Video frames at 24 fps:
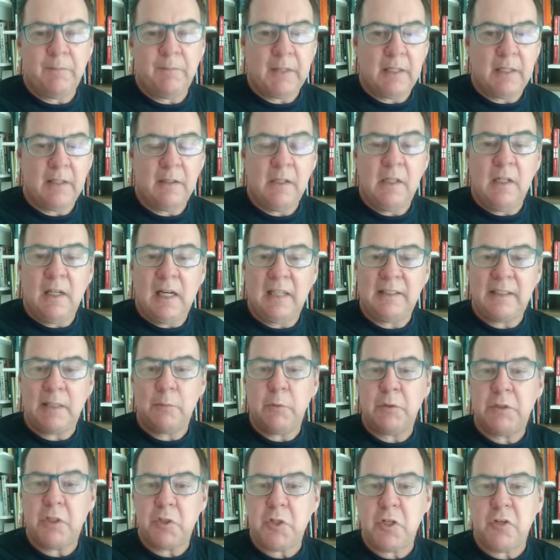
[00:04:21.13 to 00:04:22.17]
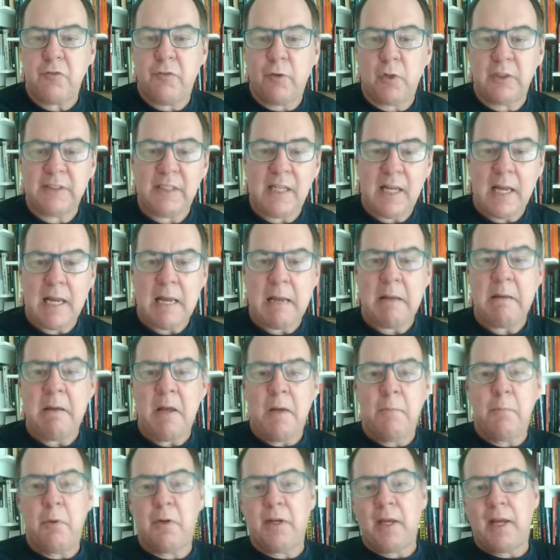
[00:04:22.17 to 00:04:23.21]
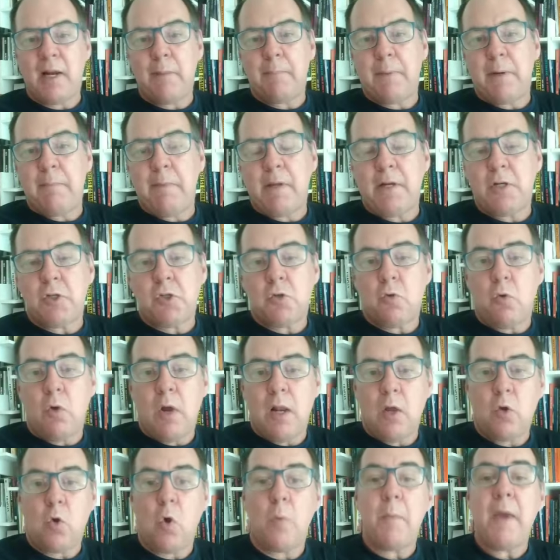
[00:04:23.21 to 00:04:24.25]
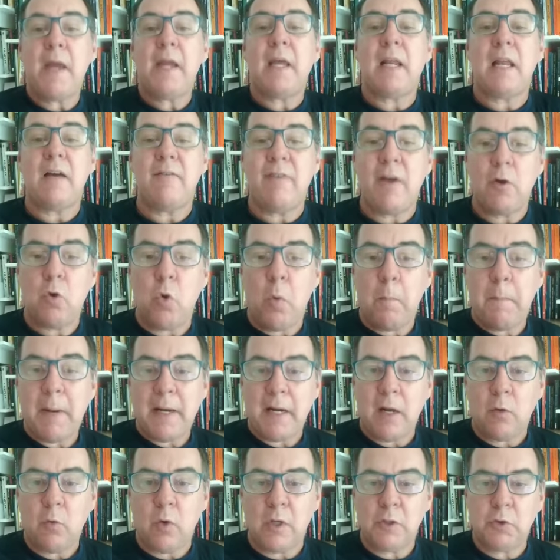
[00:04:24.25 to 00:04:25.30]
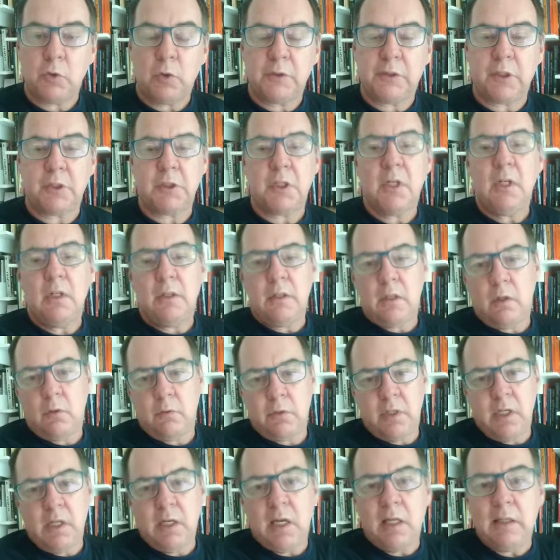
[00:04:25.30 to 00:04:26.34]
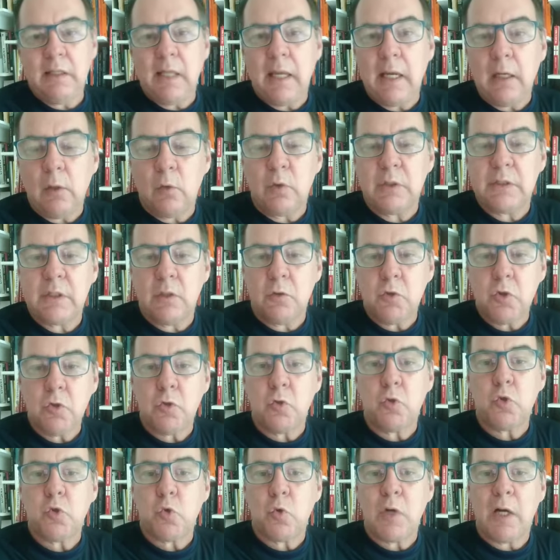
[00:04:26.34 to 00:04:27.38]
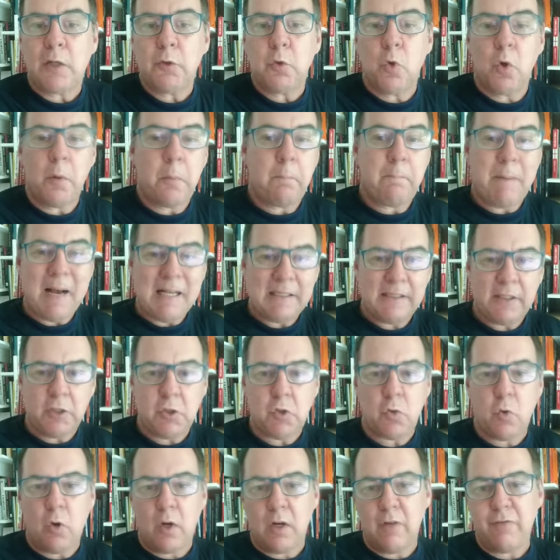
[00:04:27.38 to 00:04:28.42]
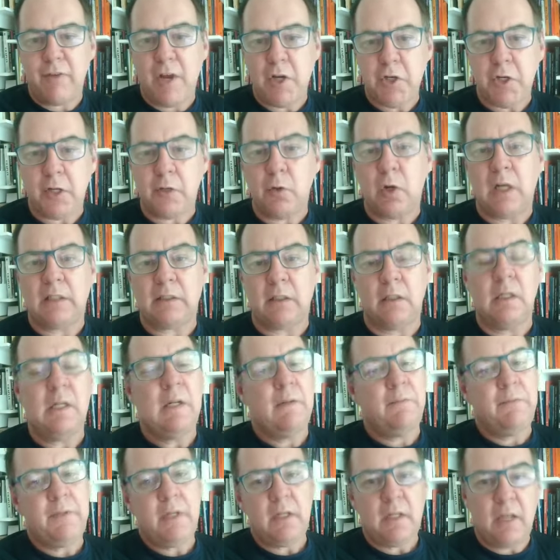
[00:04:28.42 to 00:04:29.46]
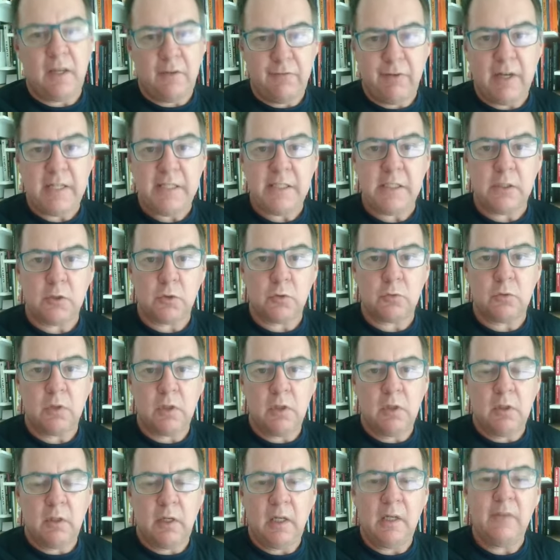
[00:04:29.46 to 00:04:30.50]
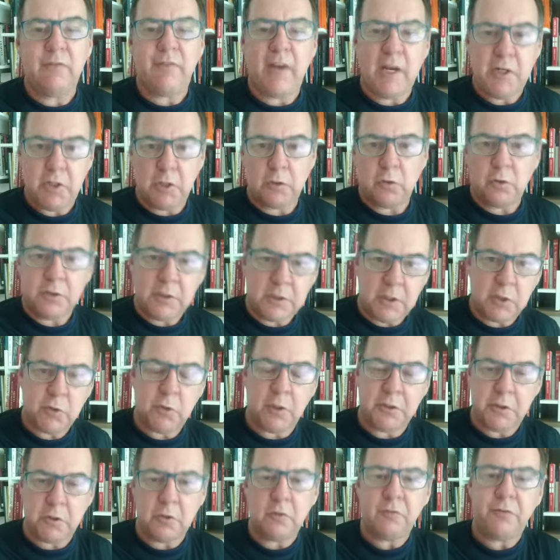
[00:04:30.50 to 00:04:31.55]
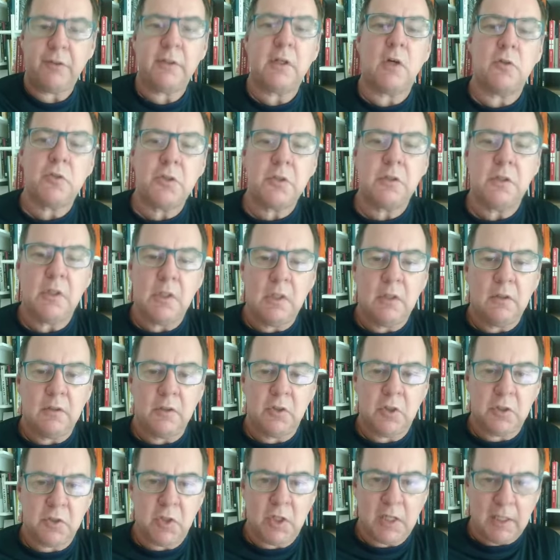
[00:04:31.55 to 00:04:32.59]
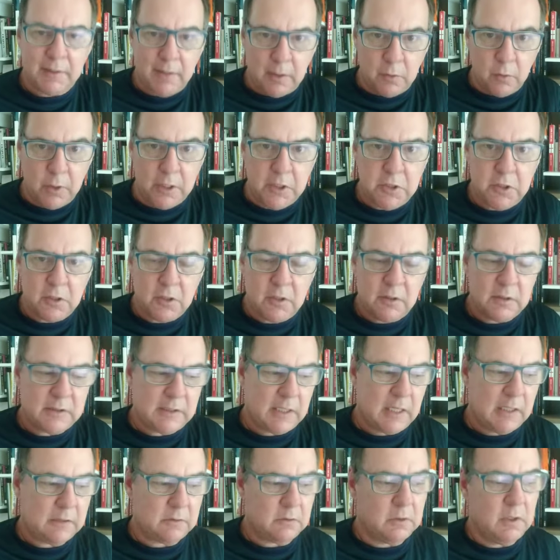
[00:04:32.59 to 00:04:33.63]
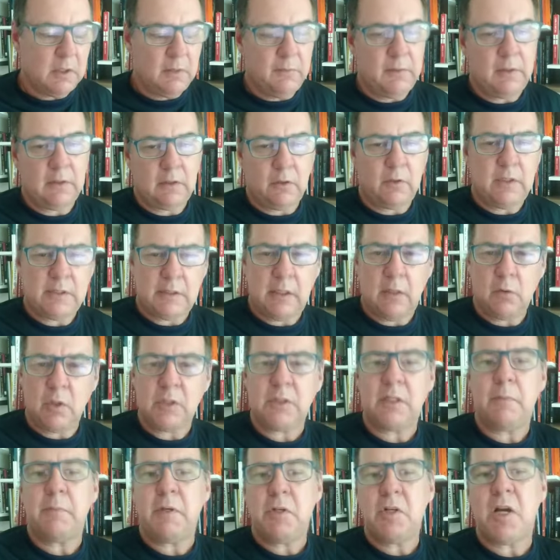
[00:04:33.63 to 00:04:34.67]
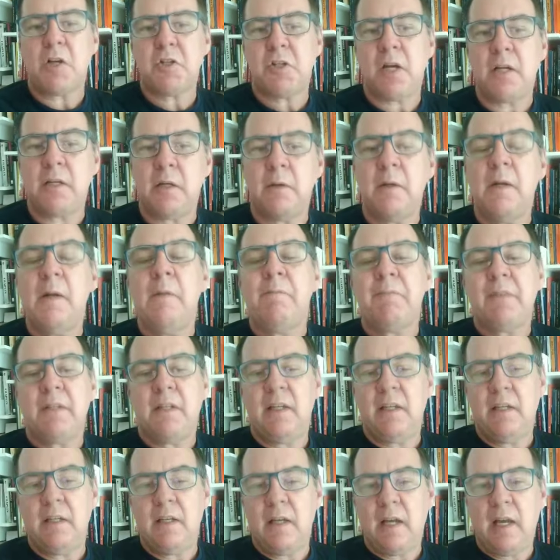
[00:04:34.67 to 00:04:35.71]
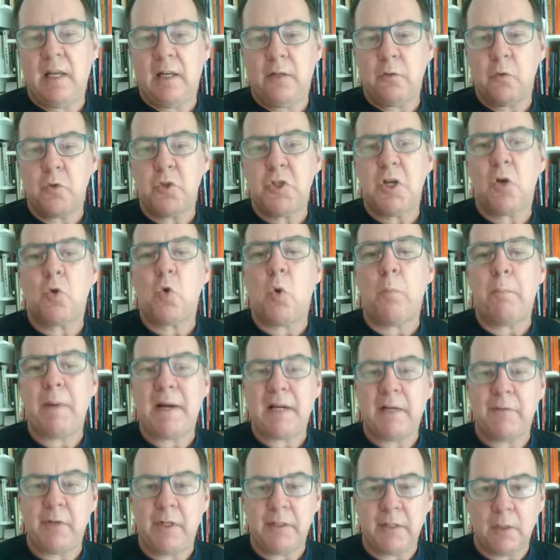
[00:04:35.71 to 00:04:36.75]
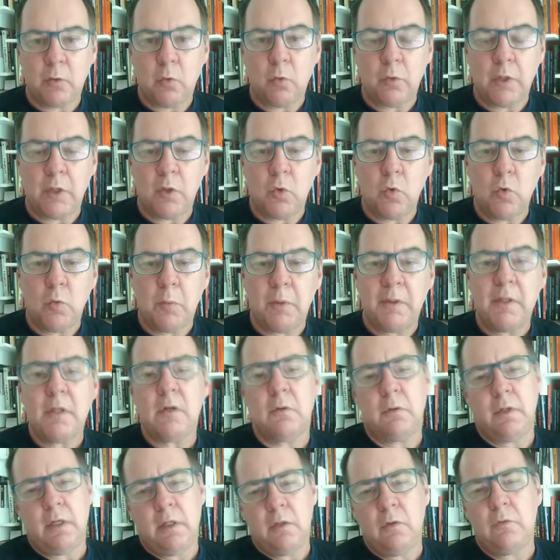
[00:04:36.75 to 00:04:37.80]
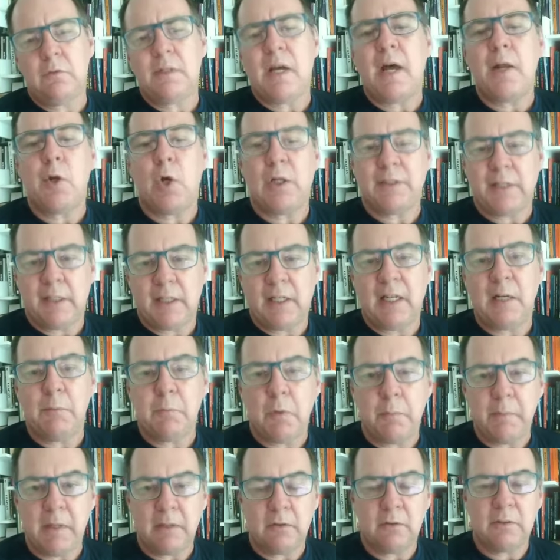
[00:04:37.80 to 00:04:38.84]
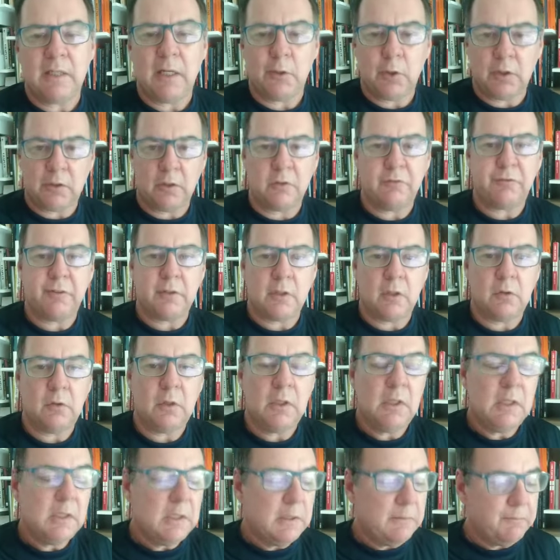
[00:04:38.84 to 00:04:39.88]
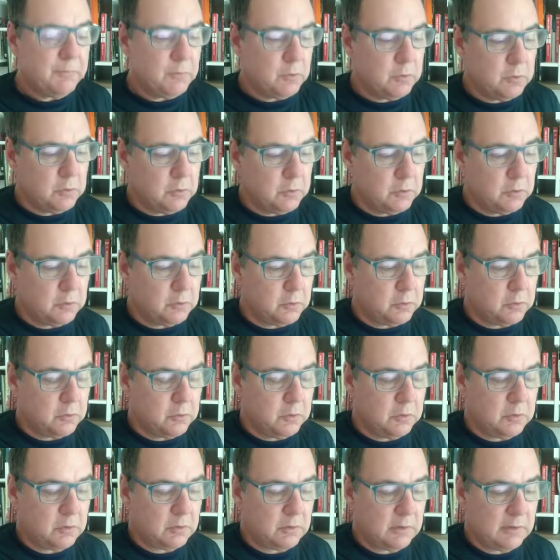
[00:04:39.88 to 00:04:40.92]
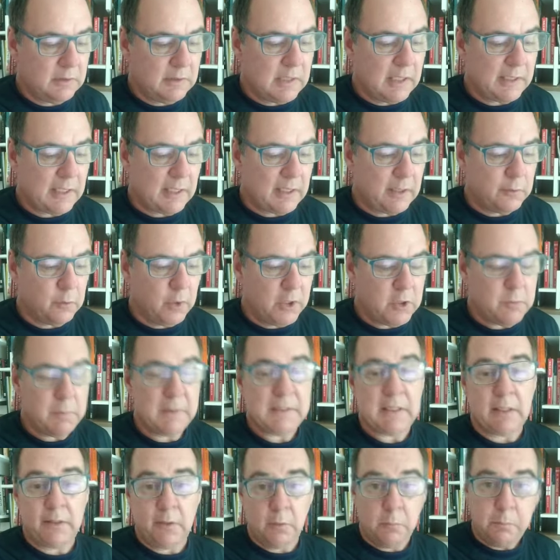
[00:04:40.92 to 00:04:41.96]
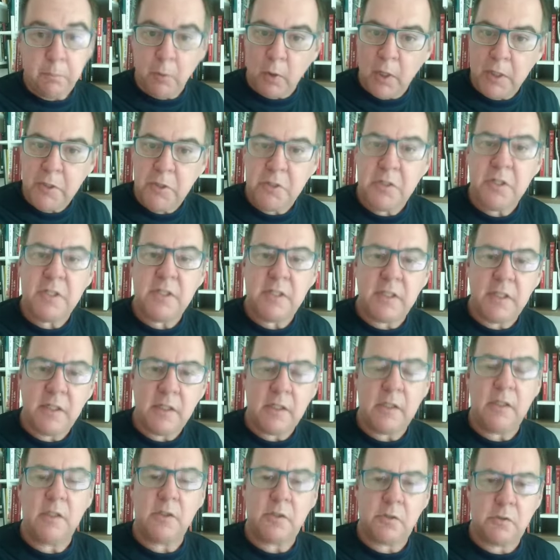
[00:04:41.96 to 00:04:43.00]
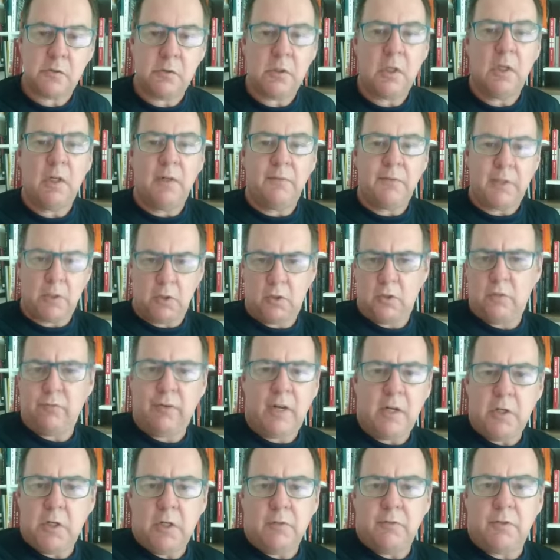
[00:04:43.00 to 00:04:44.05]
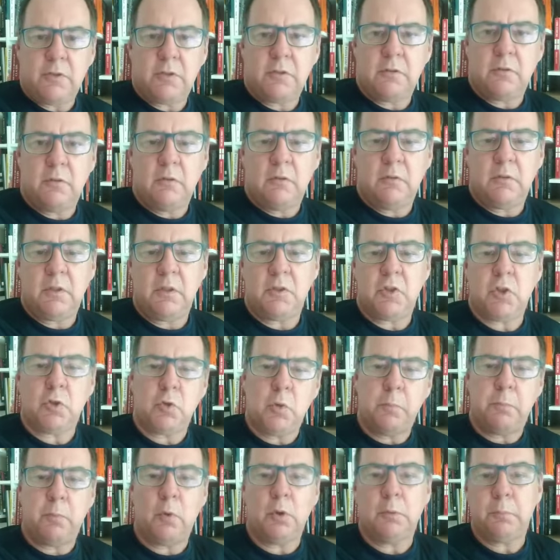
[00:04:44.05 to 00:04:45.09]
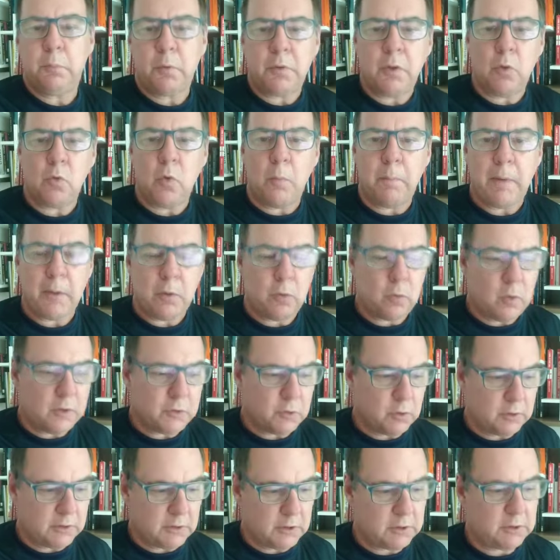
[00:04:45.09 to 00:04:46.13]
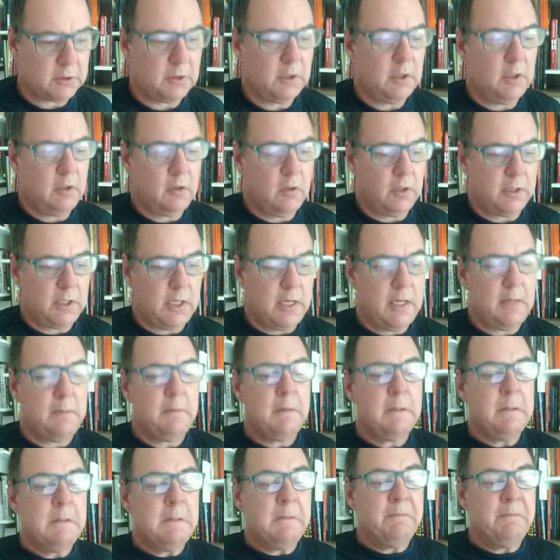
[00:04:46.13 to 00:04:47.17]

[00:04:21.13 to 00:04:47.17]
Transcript: Né? Até muita gente falou assim, ah, porque era a primeira escola, como é que ela vai comparar com as outras? Não, ninguém tem a ilusão de que um julgador passa a escola e fecha a nota. Ninguém faz isso. Ele fecha todas as notas no final de, de, de, cada noite, certo? Então esse negócio também de achar que, que ela não tinha comparado ainda com nenhuma, não, ele não dá a nota naquele momento, dá a nota no final do, do, daquela noite. Mas ela não pode dizer isso nas justificativas, que tirou ponto porque comparou com as outras, ok?